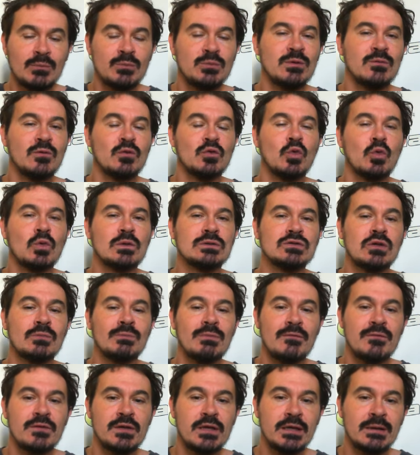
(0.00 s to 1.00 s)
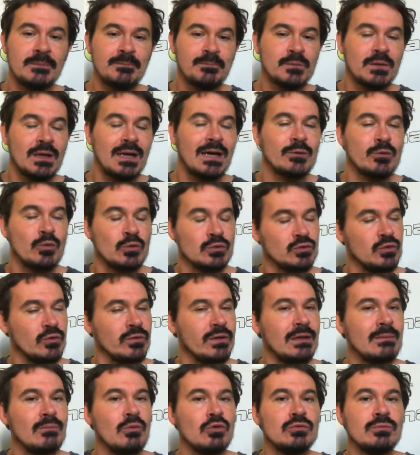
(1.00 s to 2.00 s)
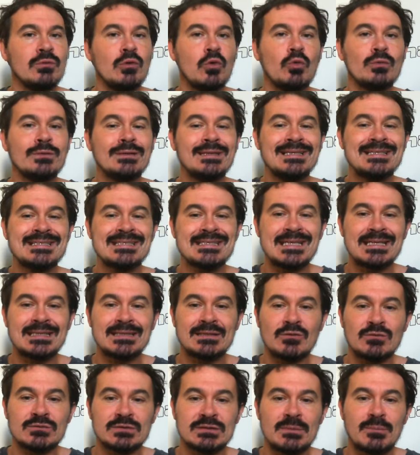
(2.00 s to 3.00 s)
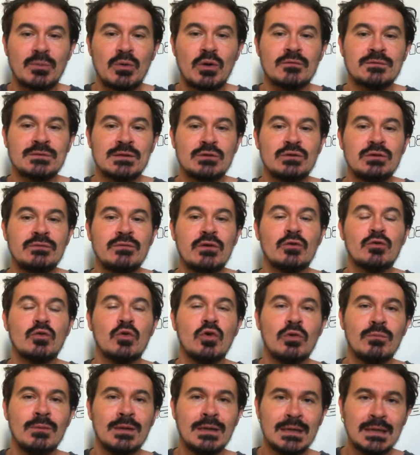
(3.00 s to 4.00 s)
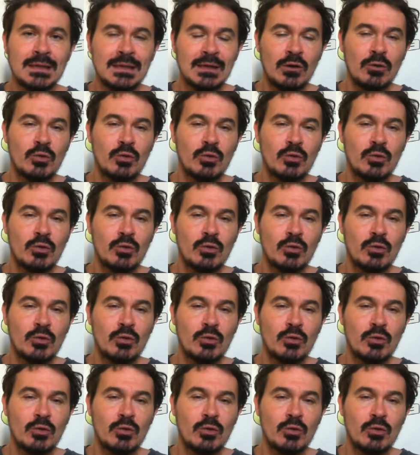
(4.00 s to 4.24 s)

Niveau donc sans méfier. Attention également numéro 17 dans cette épreuve, c'est Univers de l'Aube.